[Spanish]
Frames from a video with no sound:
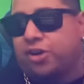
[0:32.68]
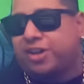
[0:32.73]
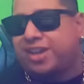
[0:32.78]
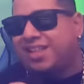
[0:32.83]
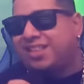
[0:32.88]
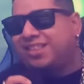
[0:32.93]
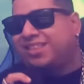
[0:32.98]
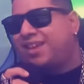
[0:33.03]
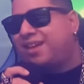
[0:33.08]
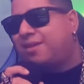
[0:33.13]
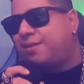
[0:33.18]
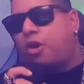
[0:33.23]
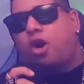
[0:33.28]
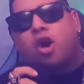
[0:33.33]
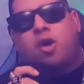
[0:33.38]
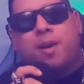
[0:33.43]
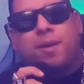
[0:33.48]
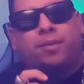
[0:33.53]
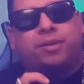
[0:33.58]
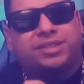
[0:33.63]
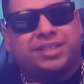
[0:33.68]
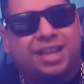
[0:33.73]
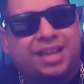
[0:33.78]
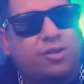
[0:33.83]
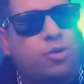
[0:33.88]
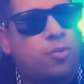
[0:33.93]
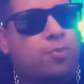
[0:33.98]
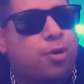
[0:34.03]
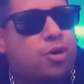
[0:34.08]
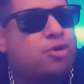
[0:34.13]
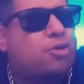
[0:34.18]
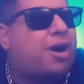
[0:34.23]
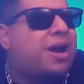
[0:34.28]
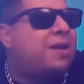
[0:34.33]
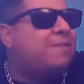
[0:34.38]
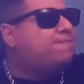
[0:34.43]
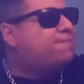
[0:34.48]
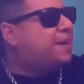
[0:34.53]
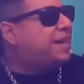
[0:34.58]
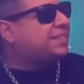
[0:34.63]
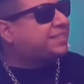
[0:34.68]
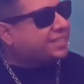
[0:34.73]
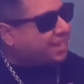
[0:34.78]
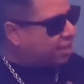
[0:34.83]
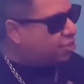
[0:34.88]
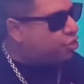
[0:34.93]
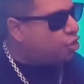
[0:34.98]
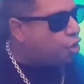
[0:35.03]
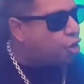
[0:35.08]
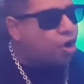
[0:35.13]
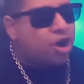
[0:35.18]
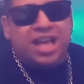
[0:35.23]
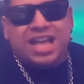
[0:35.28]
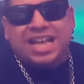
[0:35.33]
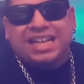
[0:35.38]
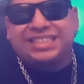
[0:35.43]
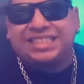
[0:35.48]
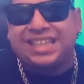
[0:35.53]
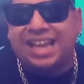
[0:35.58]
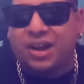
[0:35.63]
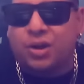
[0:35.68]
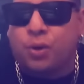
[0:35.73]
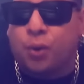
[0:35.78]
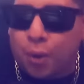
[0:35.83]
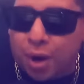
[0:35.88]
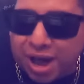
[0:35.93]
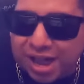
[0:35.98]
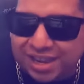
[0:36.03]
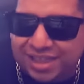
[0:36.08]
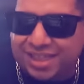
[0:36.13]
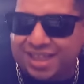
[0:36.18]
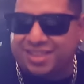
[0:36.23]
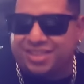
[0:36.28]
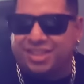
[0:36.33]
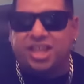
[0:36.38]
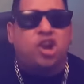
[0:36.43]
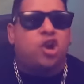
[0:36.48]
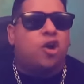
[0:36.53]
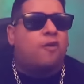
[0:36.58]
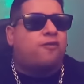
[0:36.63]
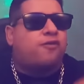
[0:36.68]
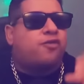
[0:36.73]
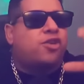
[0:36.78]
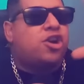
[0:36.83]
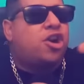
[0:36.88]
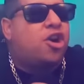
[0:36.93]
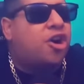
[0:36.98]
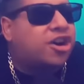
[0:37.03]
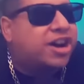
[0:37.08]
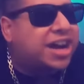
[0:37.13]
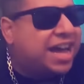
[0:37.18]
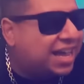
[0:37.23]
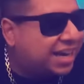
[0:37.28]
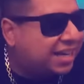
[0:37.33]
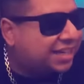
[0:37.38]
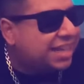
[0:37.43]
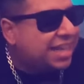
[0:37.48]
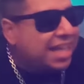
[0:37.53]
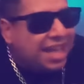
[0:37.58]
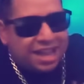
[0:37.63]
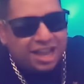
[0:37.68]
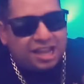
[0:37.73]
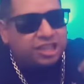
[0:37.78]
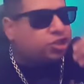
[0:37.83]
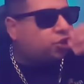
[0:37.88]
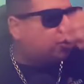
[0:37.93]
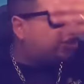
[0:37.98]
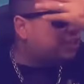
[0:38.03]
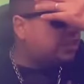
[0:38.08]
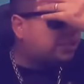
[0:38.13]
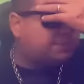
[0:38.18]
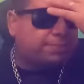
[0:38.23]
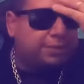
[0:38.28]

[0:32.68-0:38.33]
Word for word: gente, hoy vamos a ir un poco al pasado ¿Se acuerdan de los vloggers? Eso que se